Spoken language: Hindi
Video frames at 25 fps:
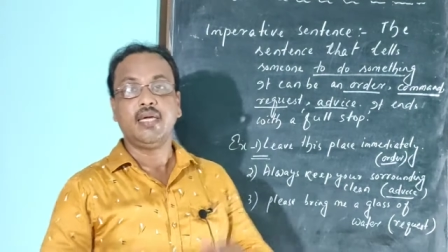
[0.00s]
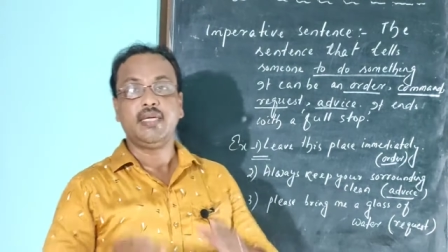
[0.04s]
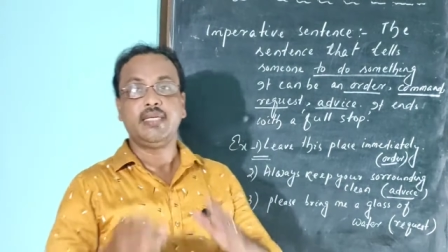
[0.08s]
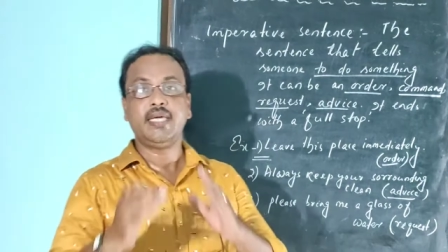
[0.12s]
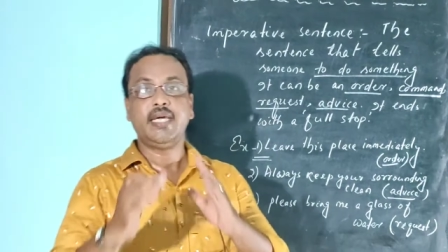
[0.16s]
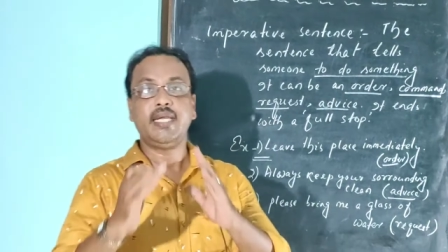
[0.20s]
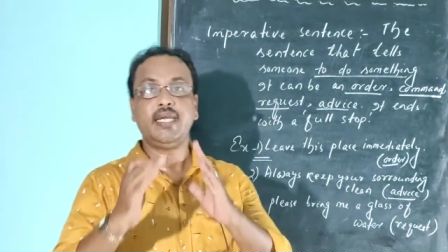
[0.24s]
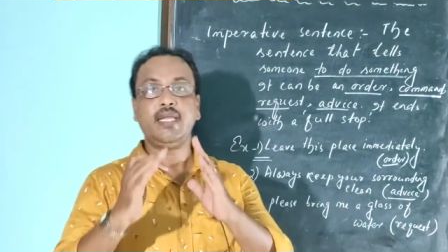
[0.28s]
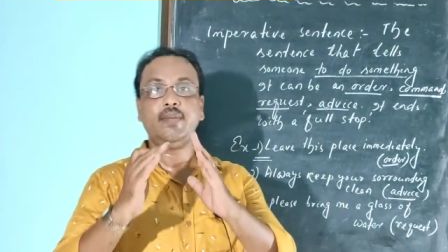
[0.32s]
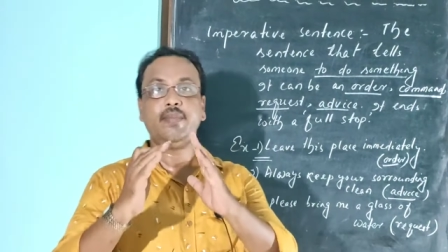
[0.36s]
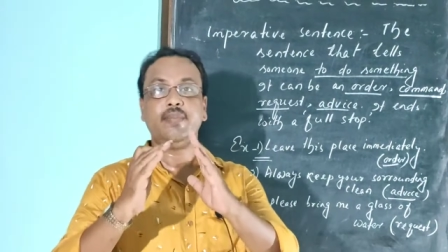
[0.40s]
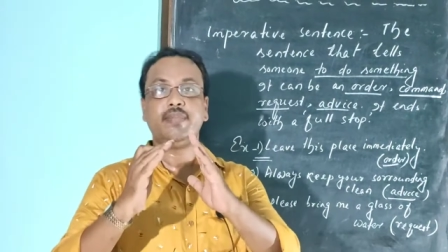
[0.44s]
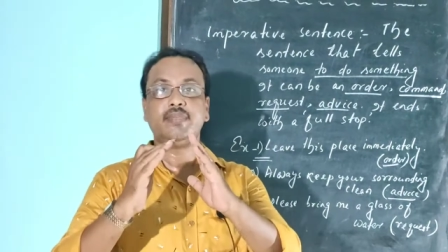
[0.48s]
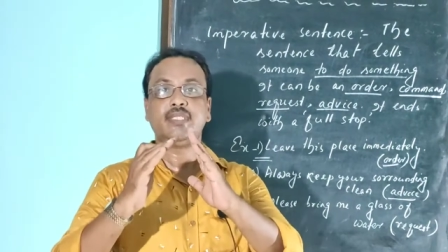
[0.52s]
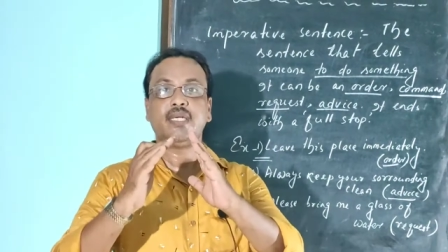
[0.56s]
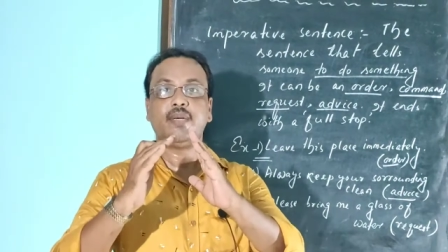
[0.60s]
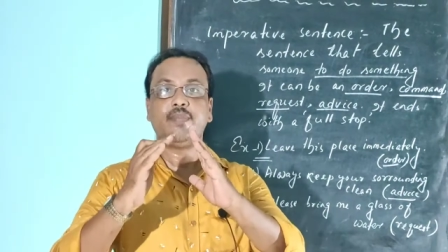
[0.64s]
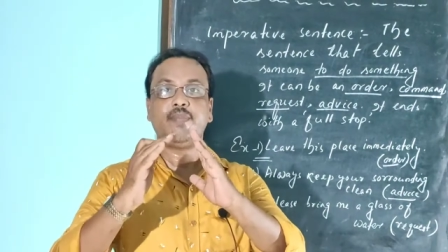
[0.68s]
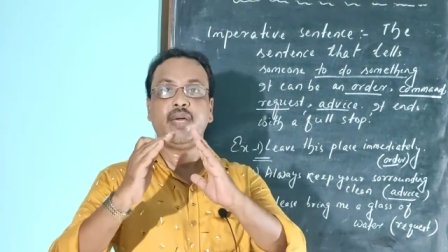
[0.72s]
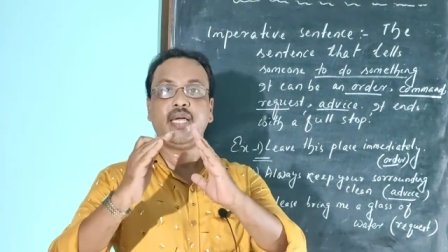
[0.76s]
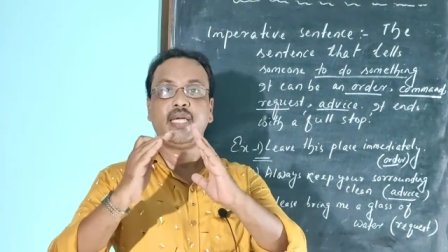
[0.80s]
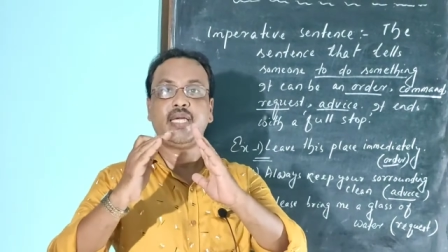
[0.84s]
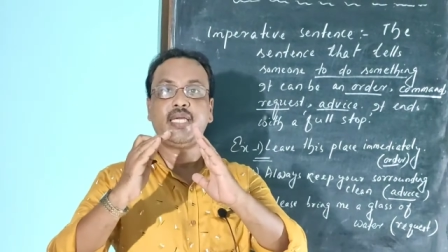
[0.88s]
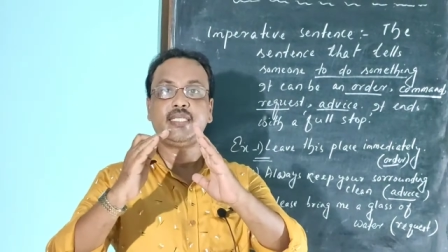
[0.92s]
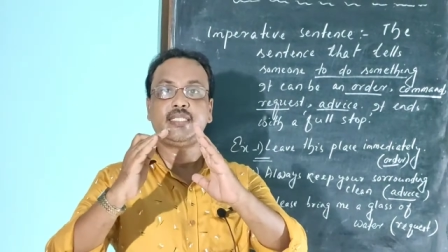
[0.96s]
यानी
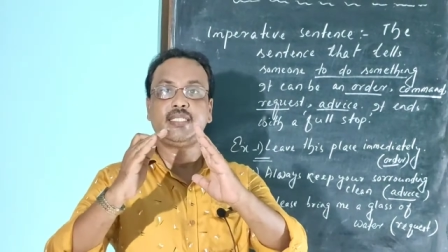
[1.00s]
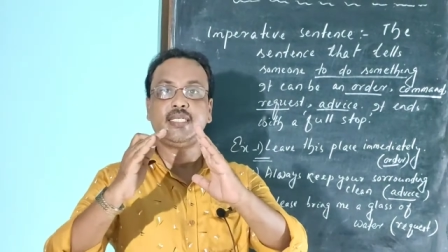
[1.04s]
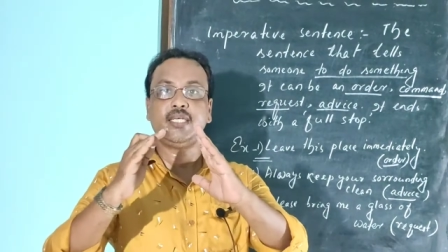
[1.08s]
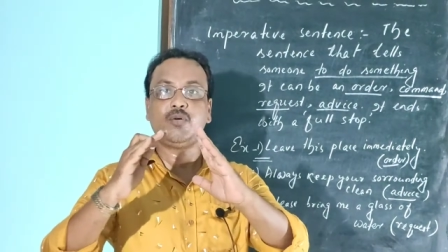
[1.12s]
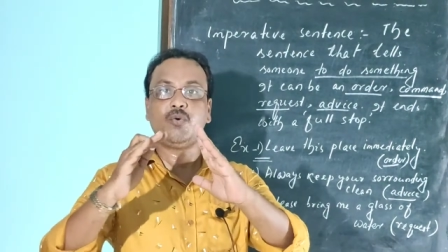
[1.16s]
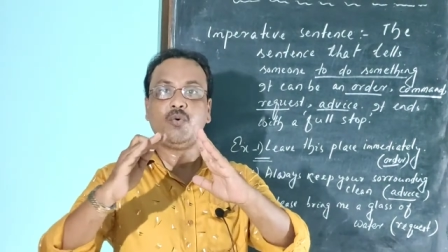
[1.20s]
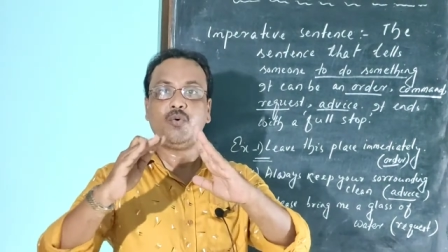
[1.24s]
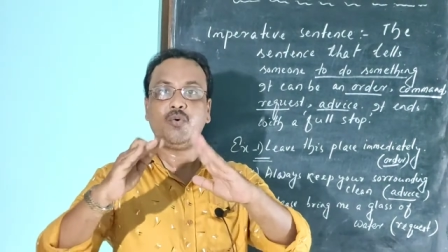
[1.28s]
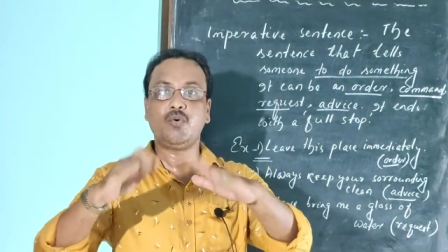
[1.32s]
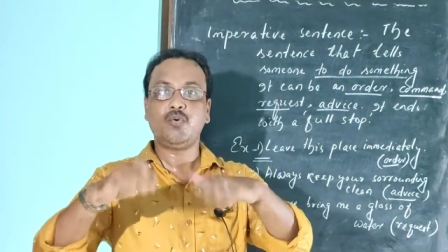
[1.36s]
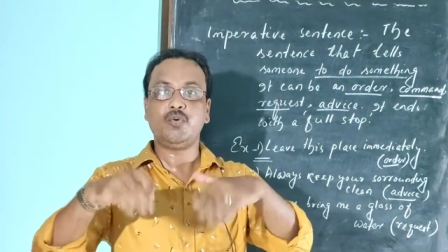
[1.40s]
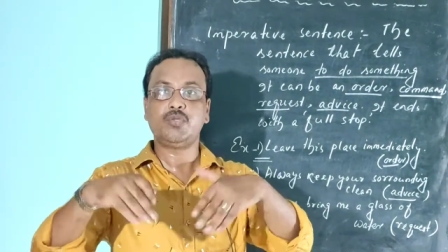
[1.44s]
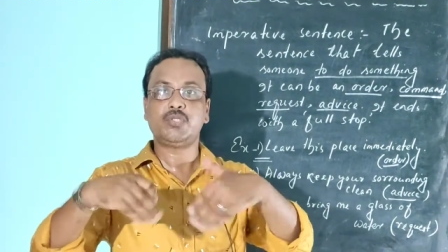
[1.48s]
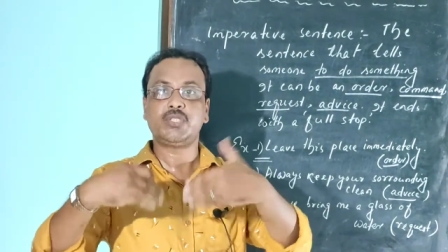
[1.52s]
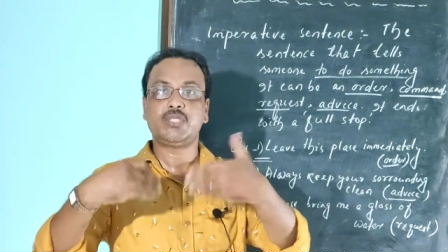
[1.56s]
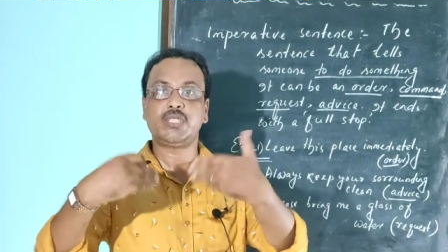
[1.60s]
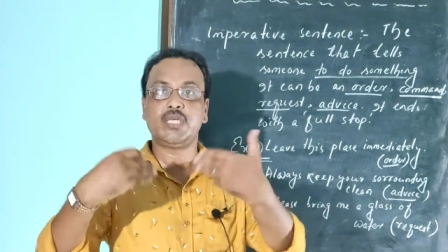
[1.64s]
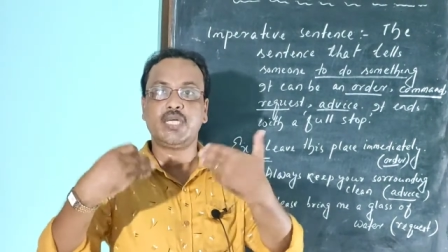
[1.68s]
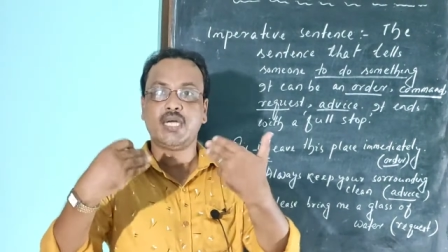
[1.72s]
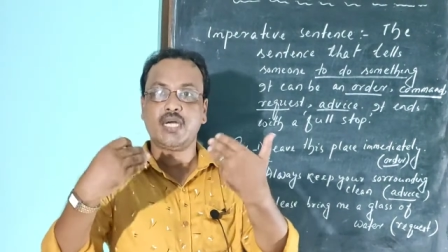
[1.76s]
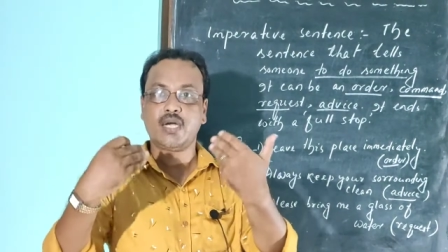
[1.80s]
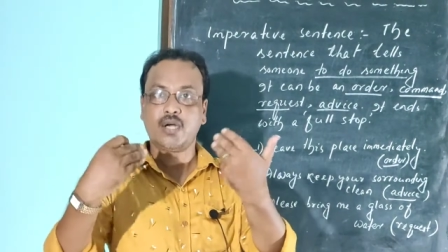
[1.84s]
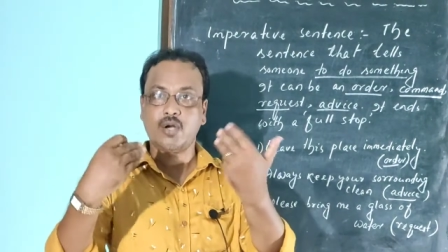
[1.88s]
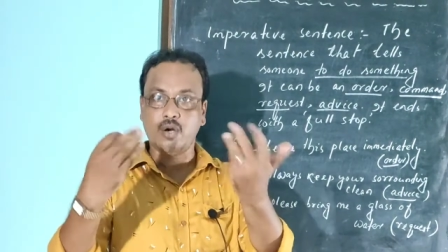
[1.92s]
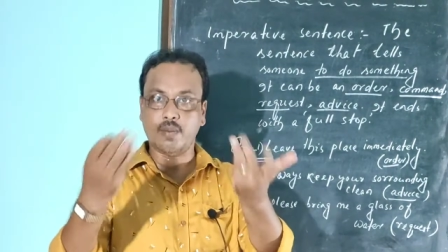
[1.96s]
जब मैं किसी को कुछ
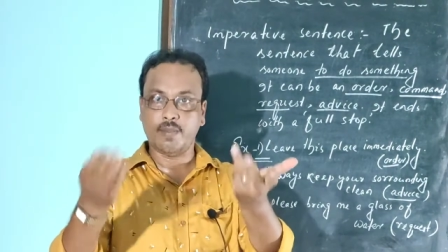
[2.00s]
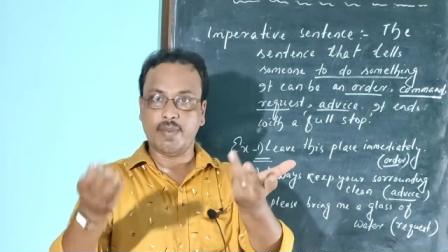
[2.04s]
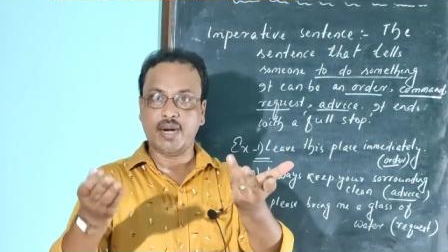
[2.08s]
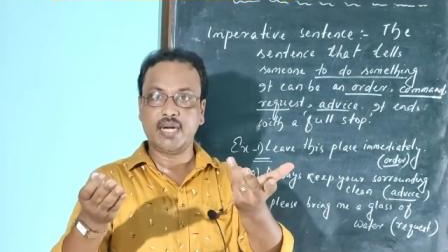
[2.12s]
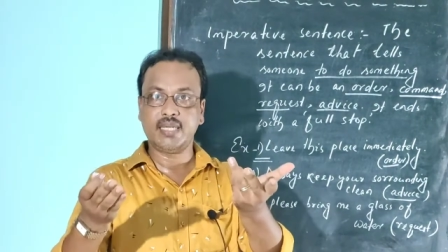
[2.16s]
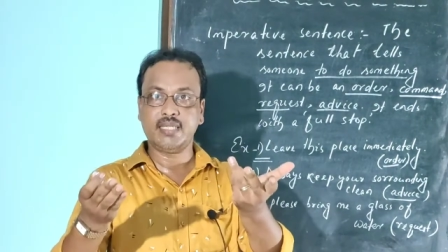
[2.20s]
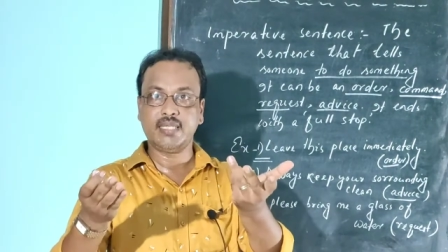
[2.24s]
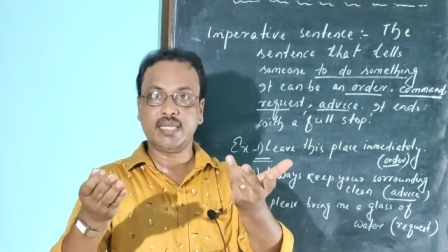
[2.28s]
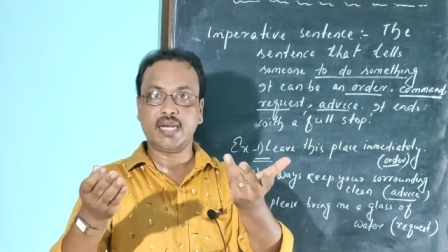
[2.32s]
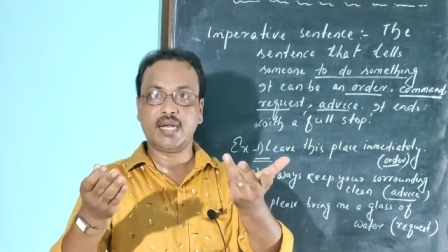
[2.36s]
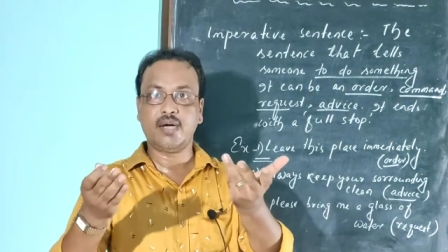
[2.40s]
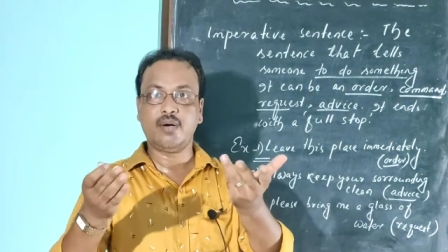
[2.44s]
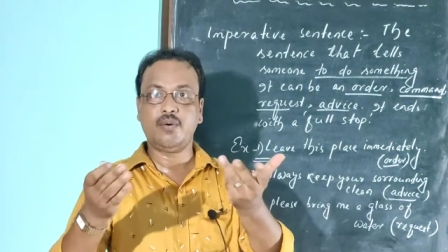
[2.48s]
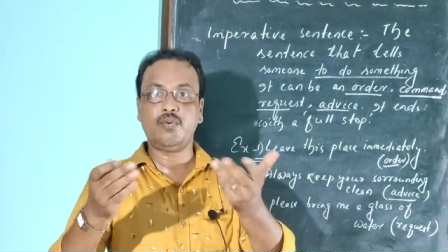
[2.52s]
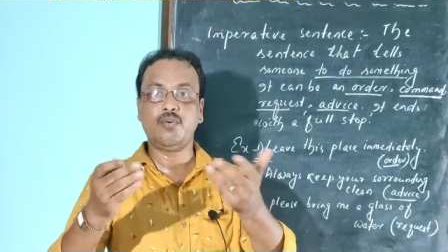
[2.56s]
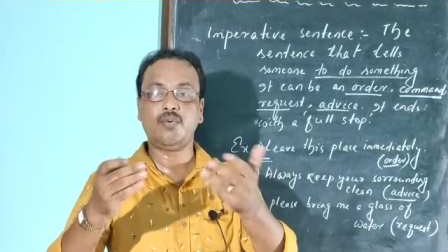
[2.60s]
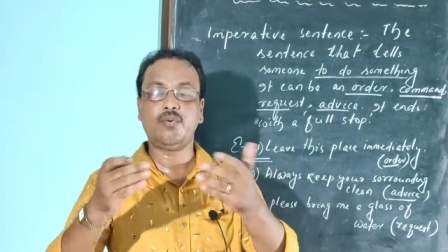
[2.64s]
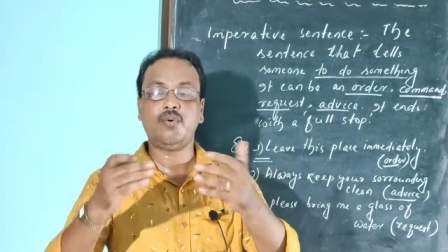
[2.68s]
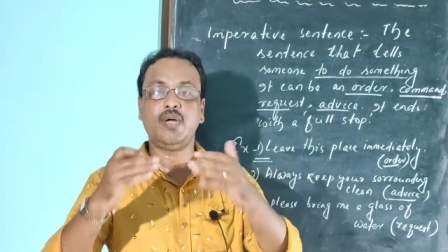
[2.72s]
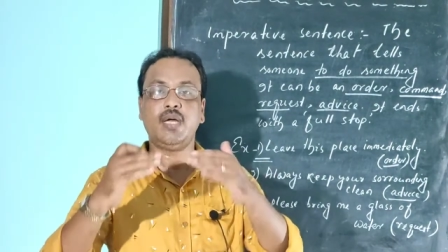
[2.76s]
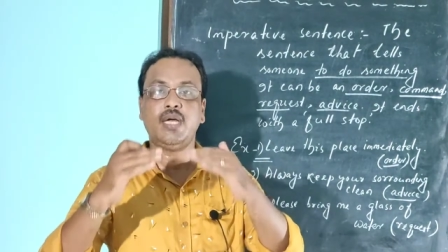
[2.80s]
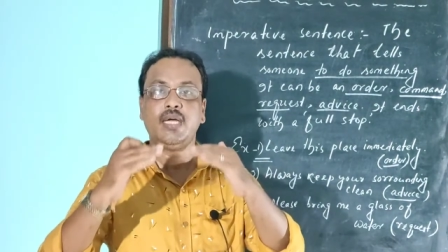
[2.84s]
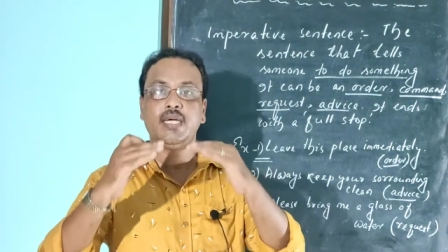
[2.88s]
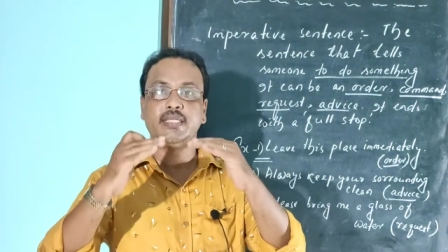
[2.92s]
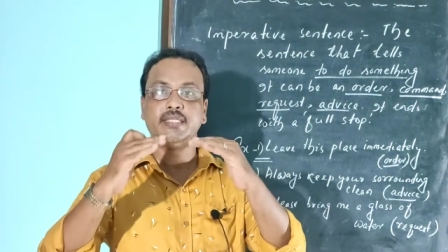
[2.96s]
कमांड दे रहा हूं